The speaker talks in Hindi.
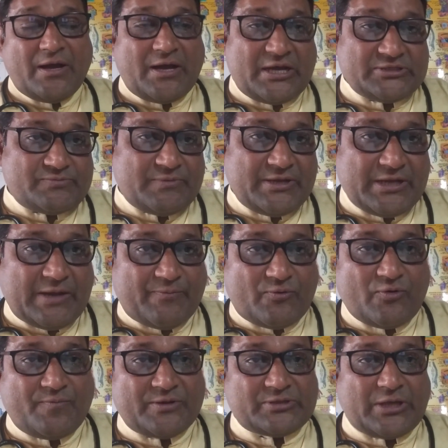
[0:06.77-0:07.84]
आज मैं
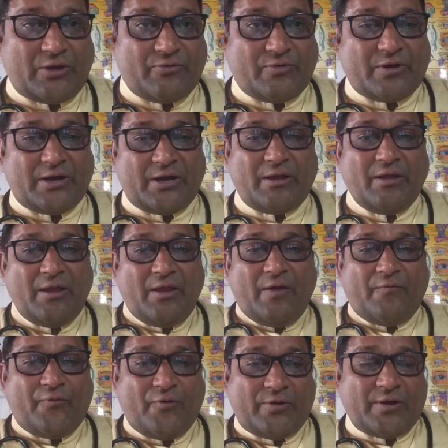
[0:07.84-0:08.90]
आपको बताऊंगा
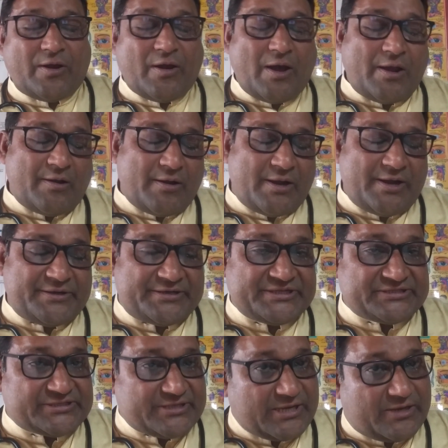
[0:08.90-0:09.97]

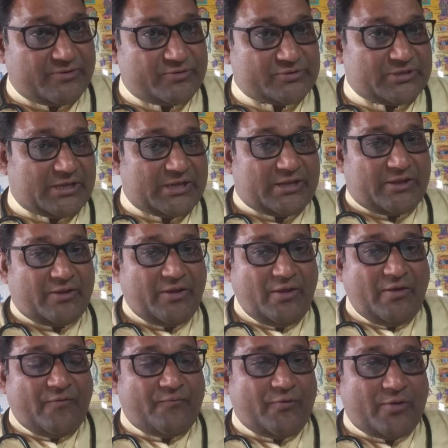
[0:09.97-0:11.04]
फोलिकलाइटिस क्या होता है
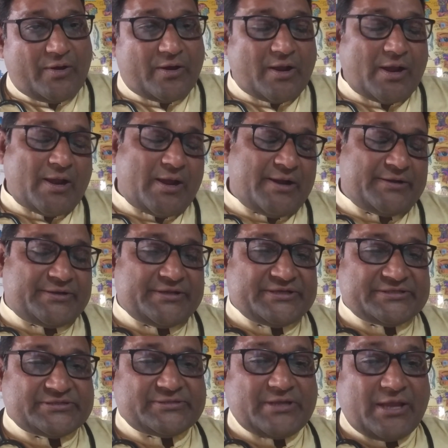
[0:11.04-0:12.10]

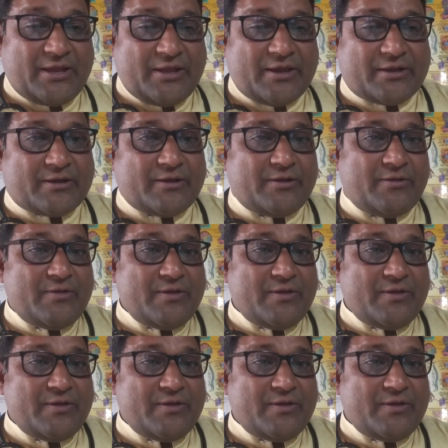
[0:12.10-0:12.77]
फोलिकलाइटिस एक